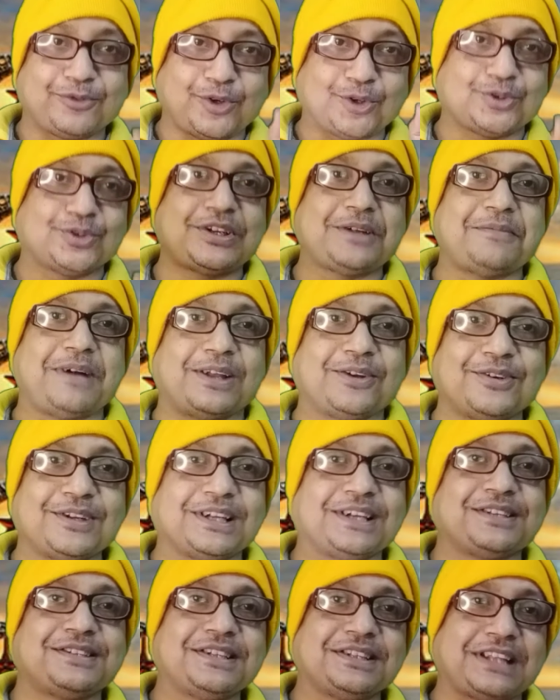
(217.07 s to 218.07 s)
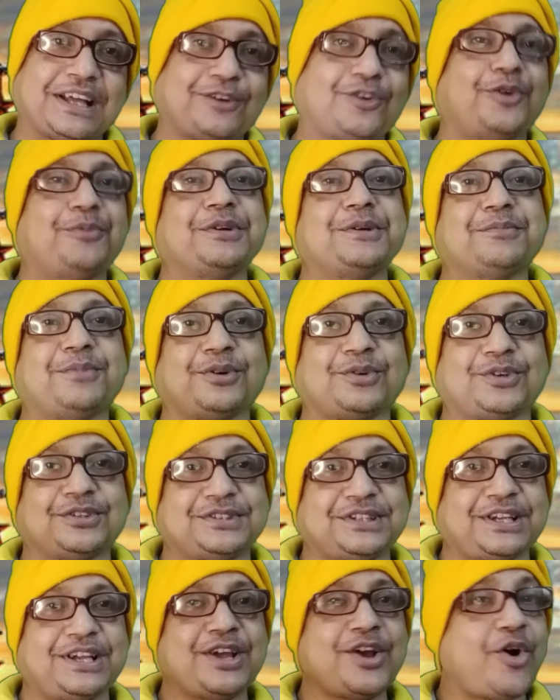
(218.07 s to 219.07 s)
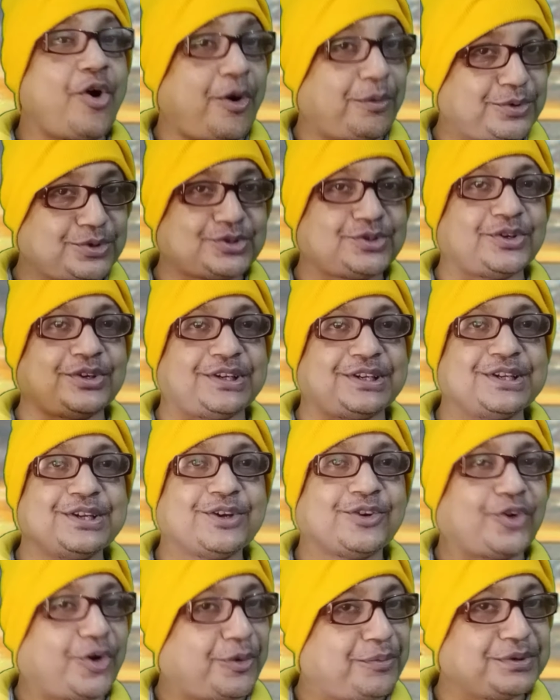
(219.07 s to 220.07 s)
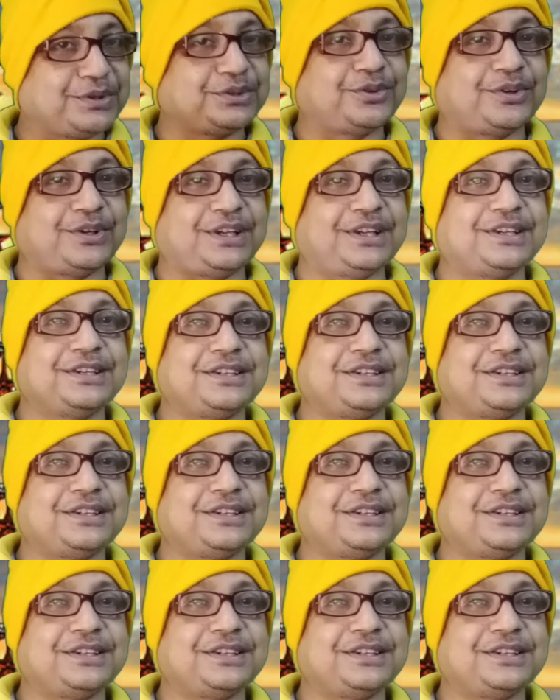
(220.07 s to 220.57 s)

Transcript: কতটা ভালো লেগেছে তা কমেন্ট বক্সে অবশ্যই কমেন্ট করে